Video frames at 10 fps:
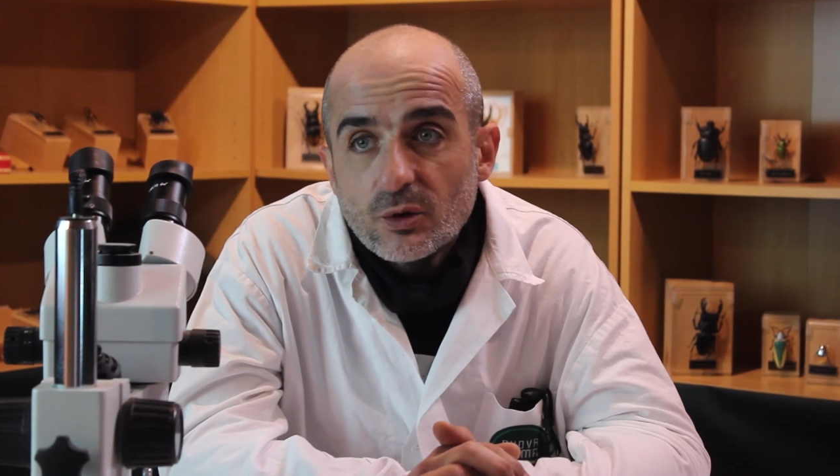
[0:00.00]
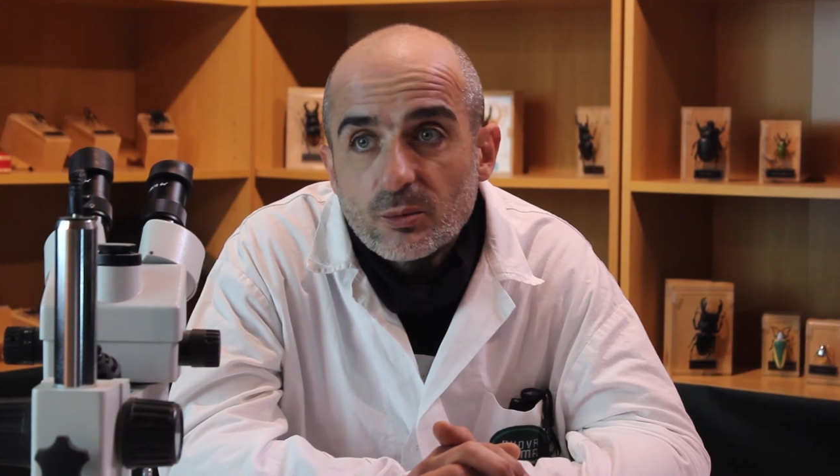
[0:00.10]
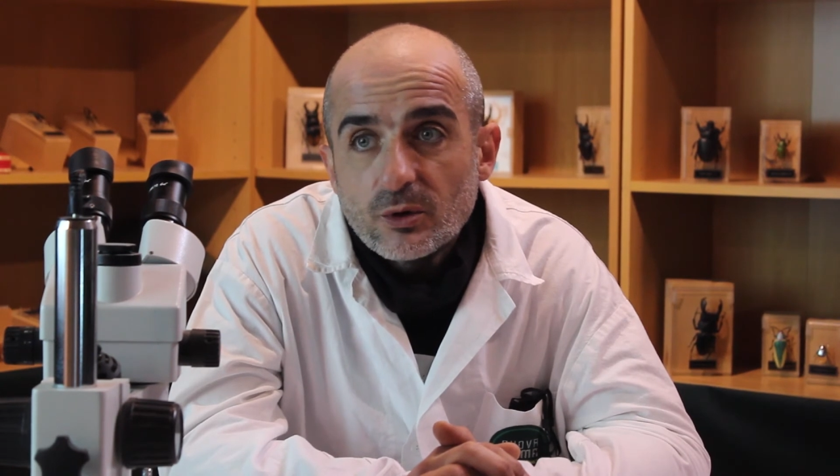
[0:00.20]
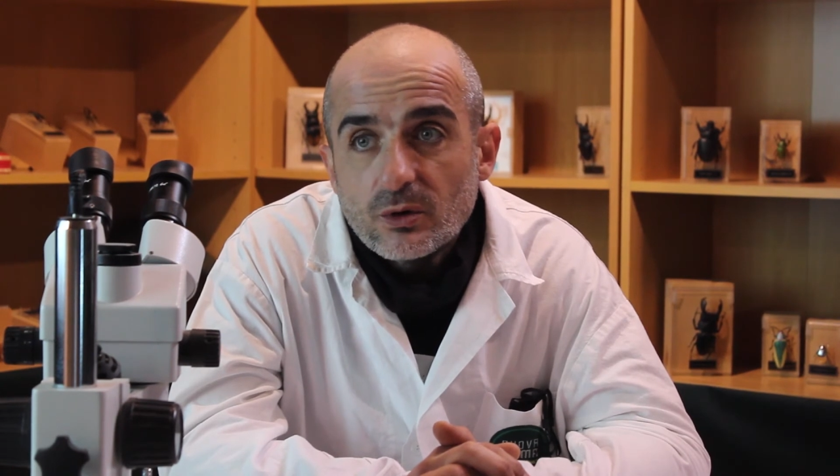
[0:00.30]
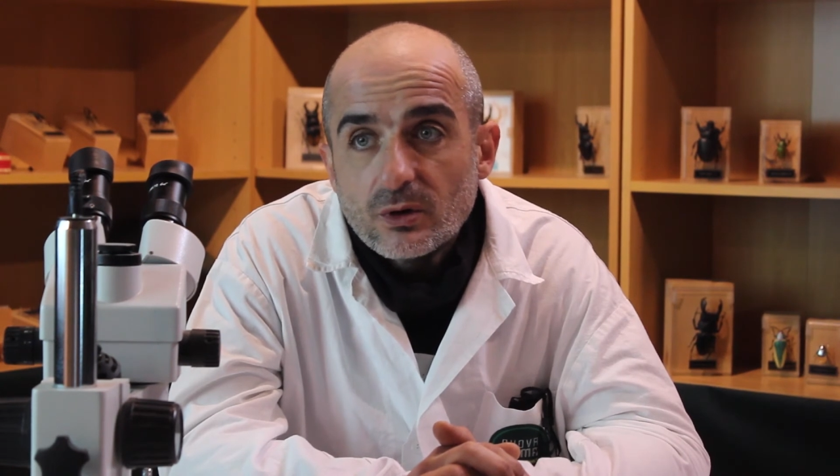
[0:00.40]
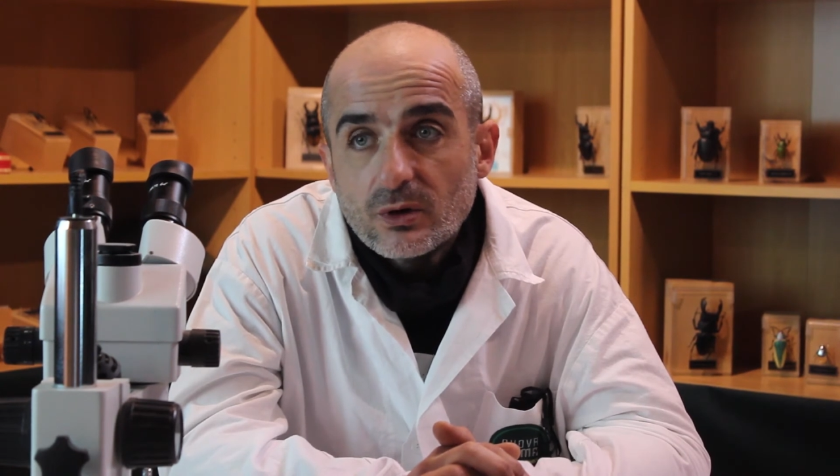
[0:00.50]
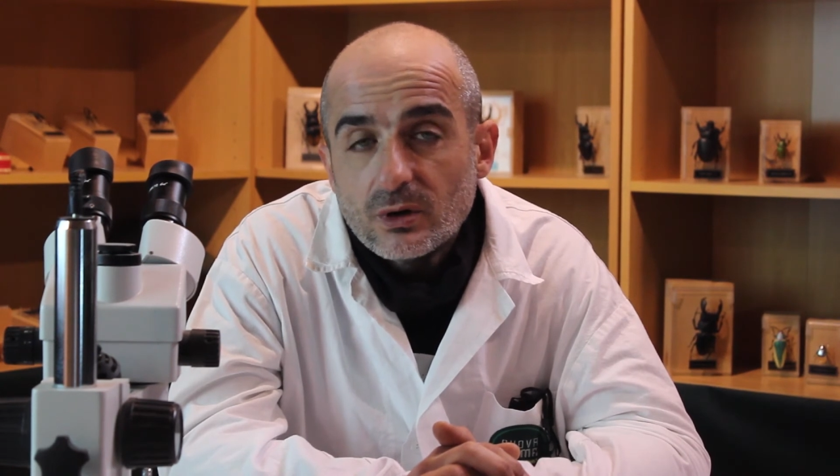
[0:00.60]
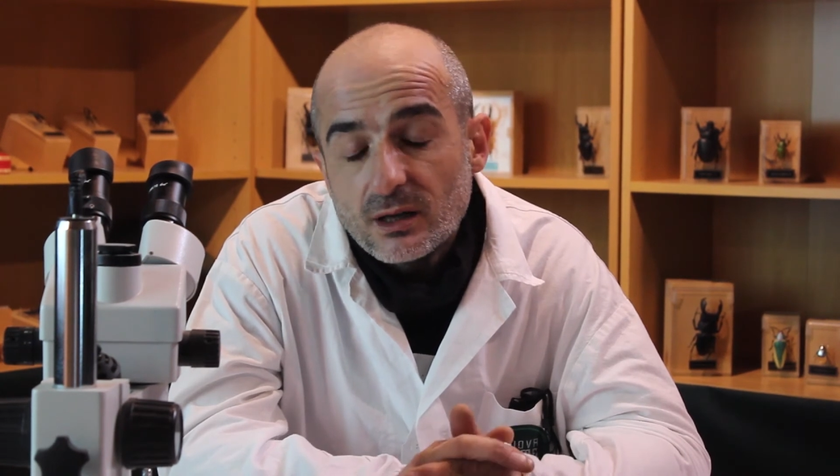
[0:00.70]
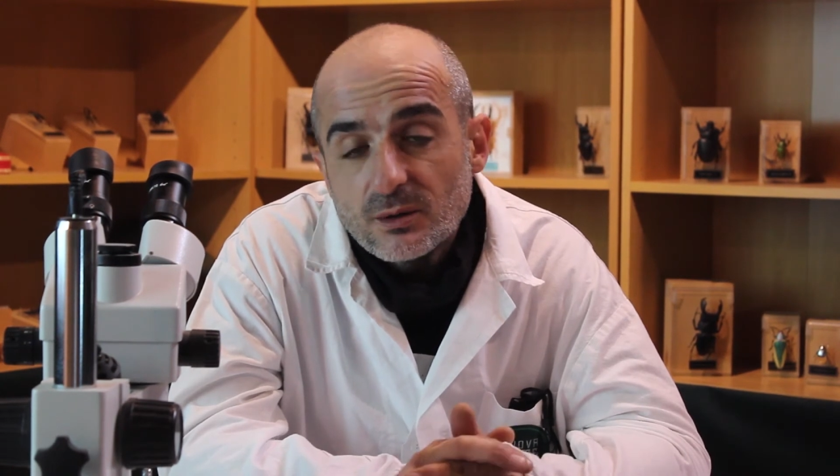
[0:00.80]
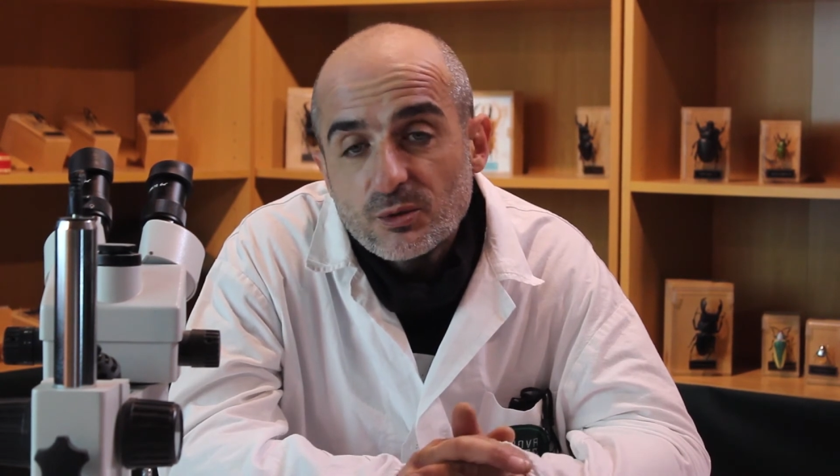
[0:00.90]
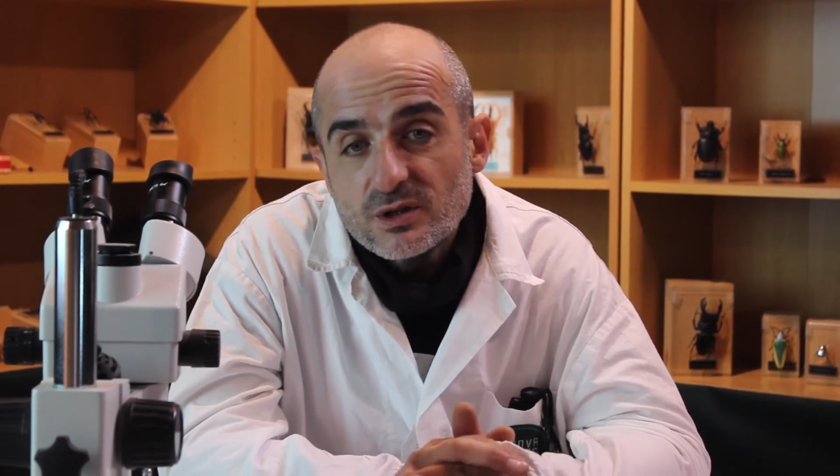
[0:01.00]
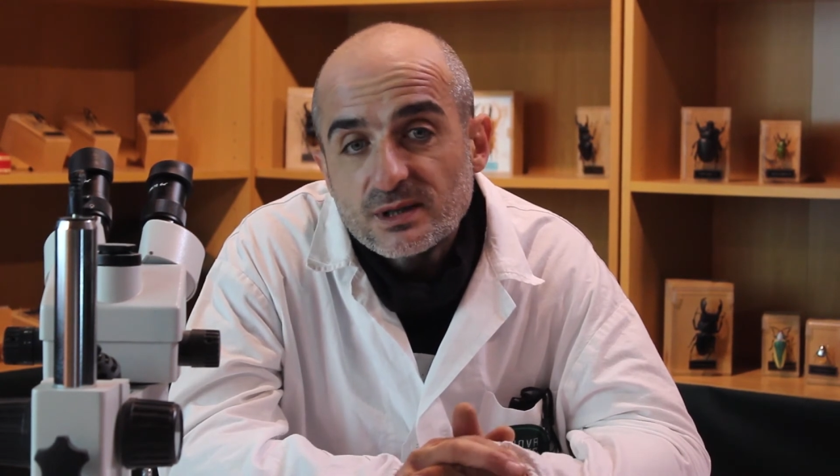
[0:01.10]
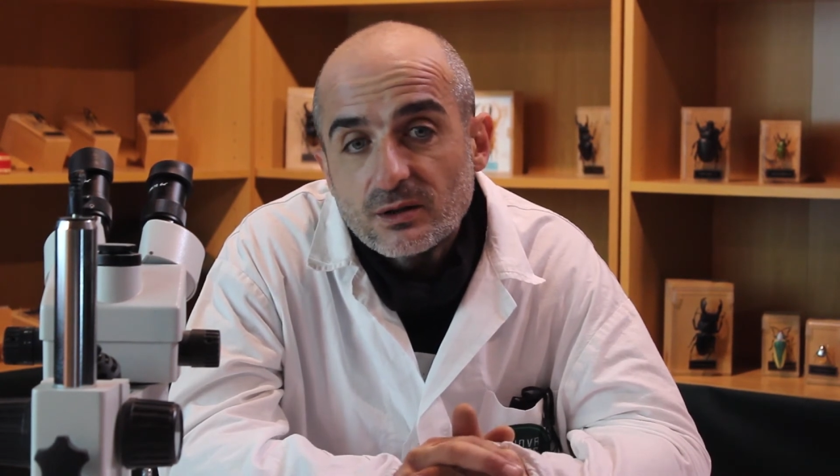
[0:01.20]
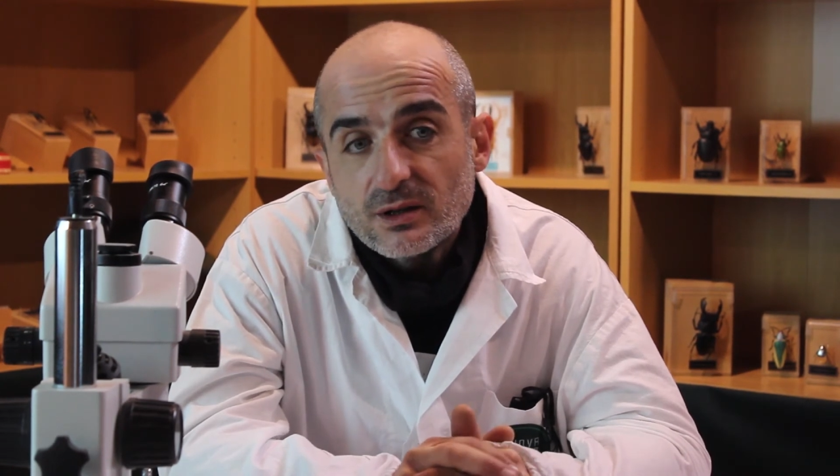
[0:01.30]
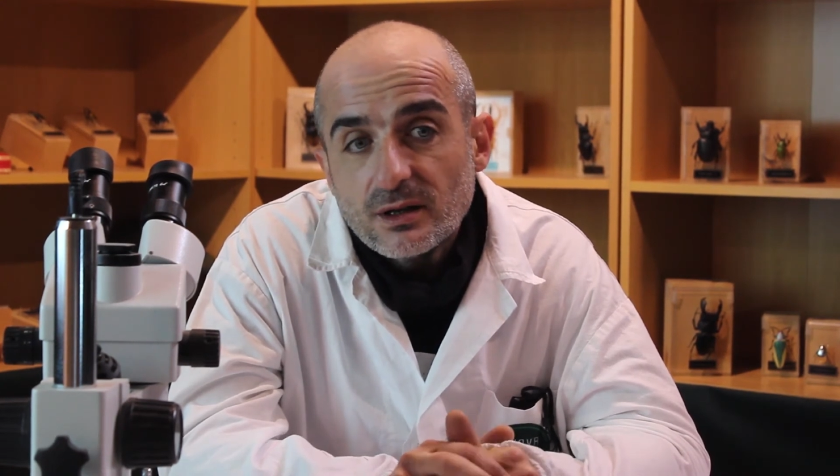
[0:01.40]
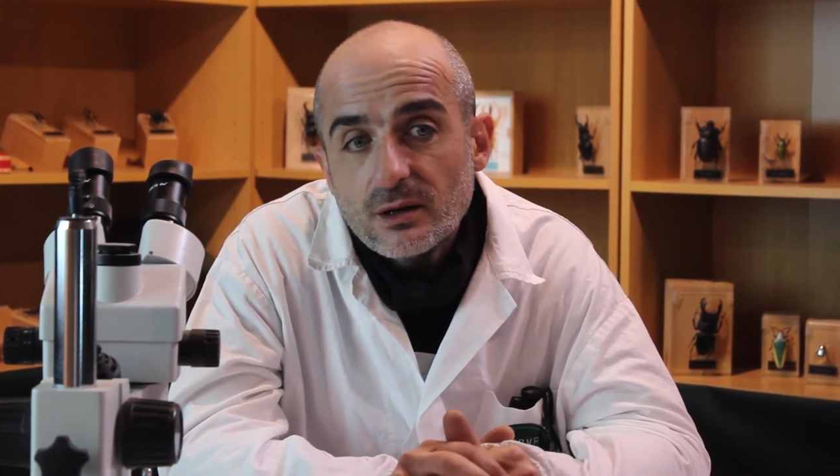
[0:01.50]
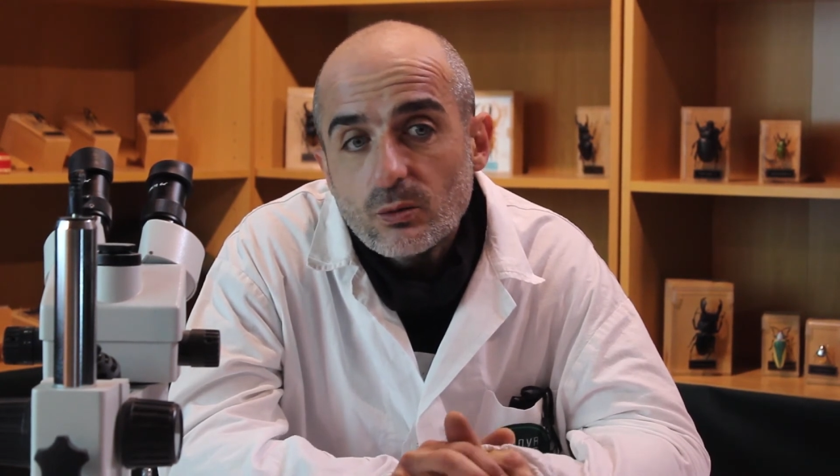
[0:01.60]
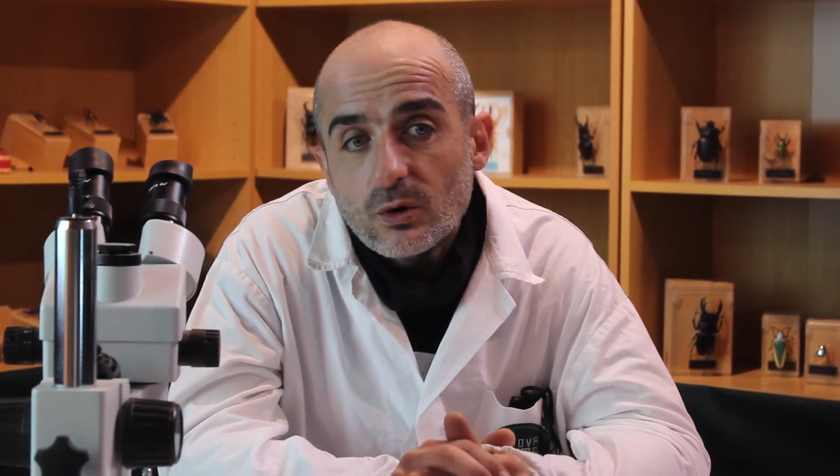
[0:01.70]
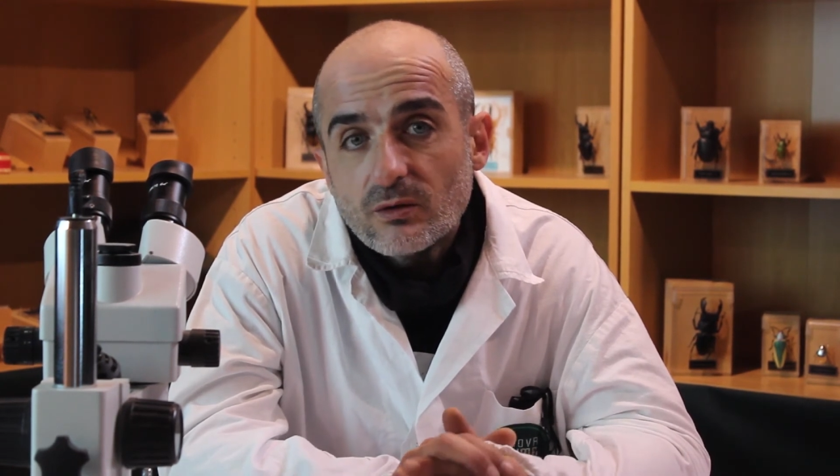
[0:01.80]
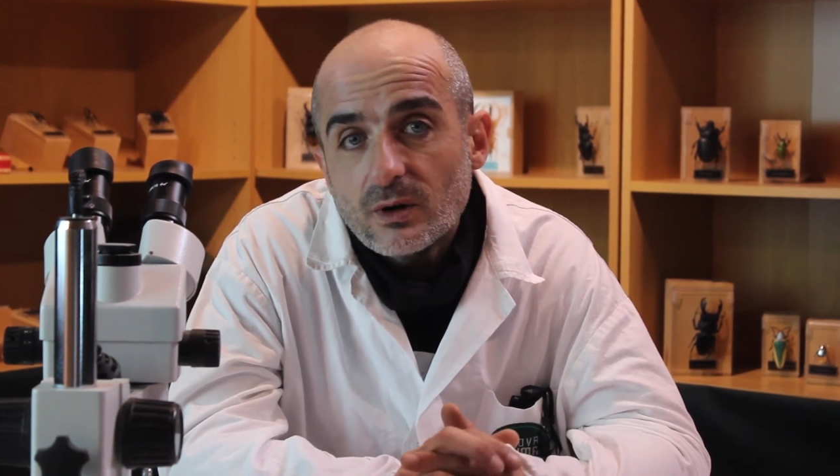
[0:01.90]
dopo eh, la deposizione delle
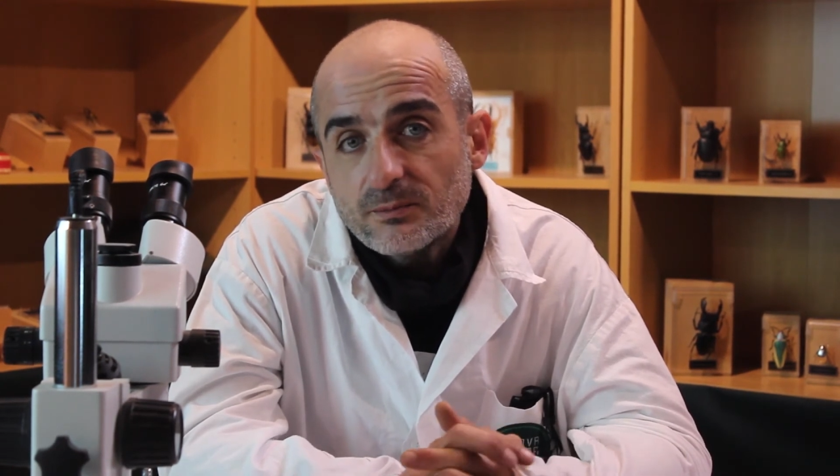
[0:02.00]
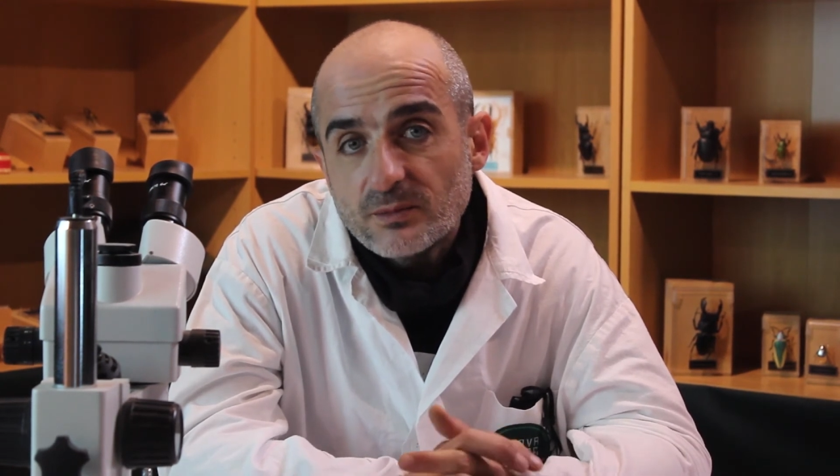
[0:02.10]
uova